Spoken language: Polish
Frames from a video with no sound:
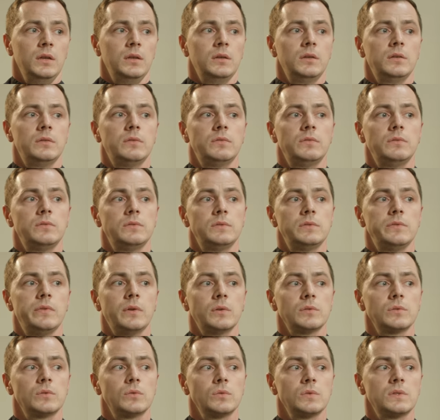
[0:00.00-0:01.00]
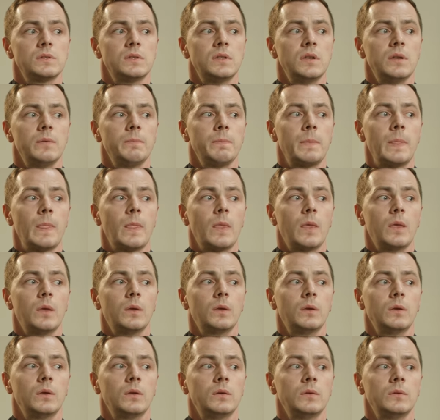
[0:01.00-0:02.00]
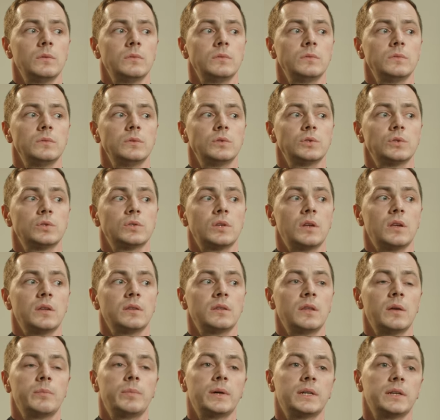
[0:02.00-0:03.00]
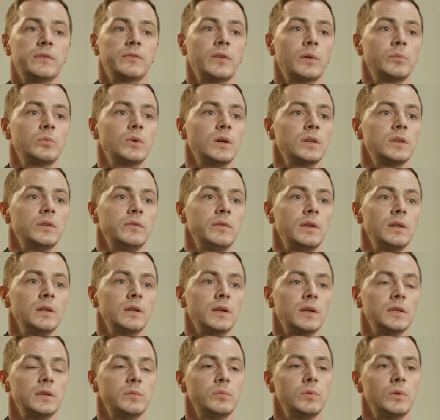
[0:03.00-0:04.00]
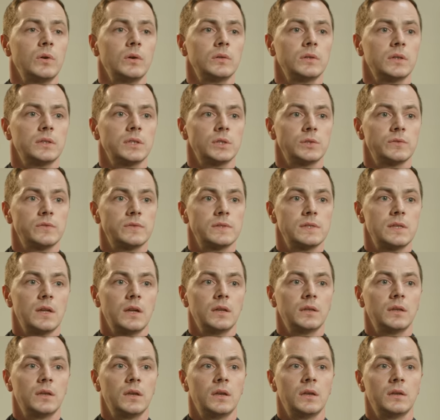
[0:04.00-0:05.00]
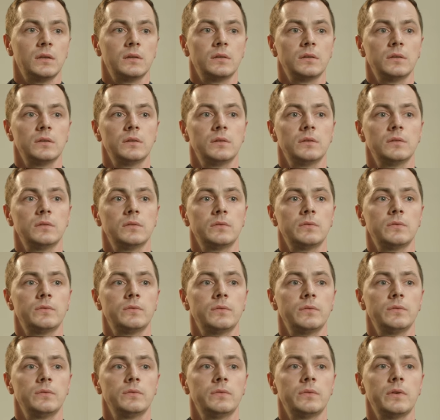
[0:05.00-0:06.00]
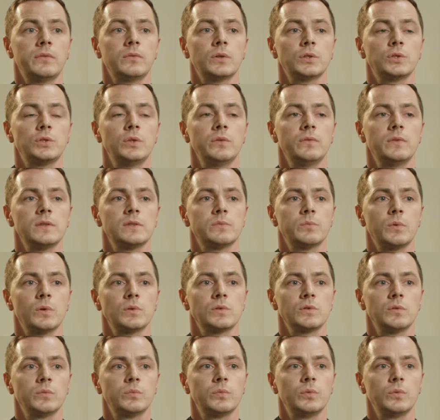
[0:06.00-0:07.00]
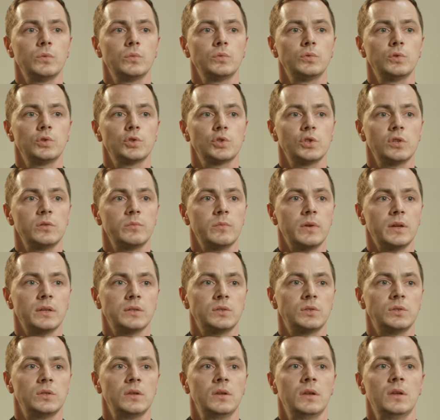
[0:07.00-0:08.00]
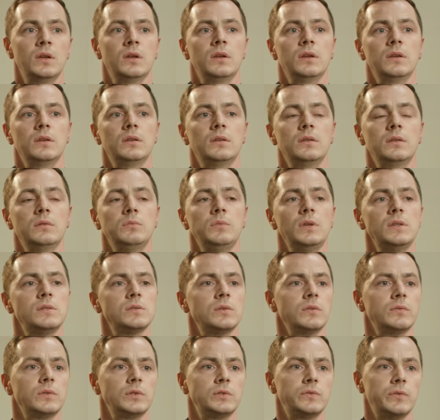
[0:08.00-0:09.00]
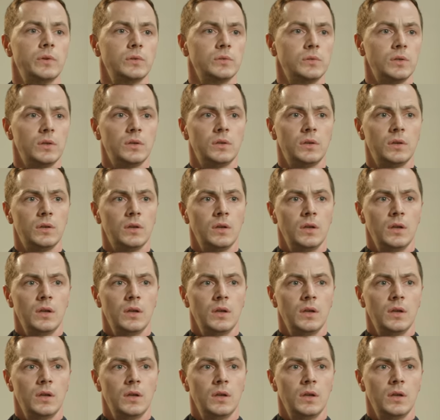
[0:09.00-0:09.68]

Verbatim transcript: Y, w związku z tym, y, że ta parafia była niewielka, nie była ona też w stanie y, we właściwy sposób utrzymać miejscowej świątyni.